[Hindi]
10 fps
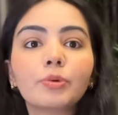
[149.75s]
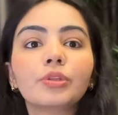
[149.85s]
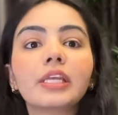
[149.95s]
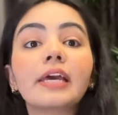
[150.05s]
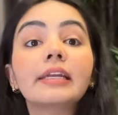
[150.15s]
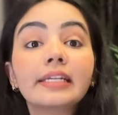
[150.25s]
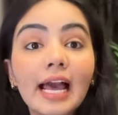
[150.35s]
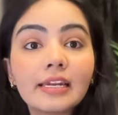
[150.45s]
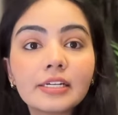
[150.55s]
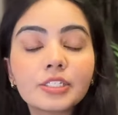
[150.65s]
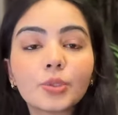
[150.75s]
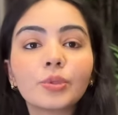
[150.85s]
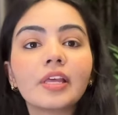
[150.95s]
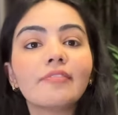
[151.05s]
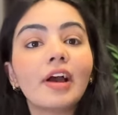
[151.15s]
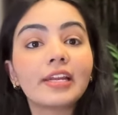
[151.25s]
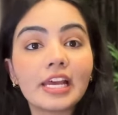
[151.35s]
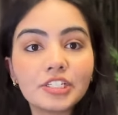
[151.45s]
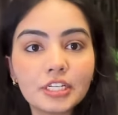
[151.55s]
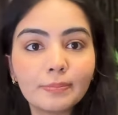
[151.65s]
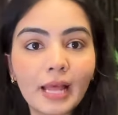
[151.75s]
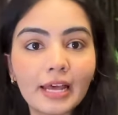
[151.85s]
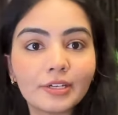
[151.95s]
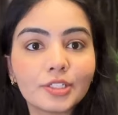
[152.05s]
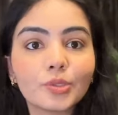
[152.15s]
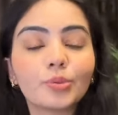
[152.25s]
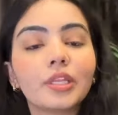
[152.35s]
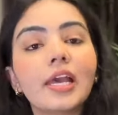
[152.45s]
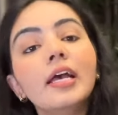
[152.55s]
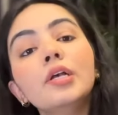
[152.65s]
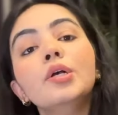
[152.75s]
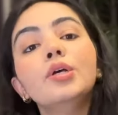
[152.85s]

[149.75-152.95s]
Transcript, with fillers: होते हैं रिटेलर्स होते हैं फाइनेंशियल प्लानर्स होते हैं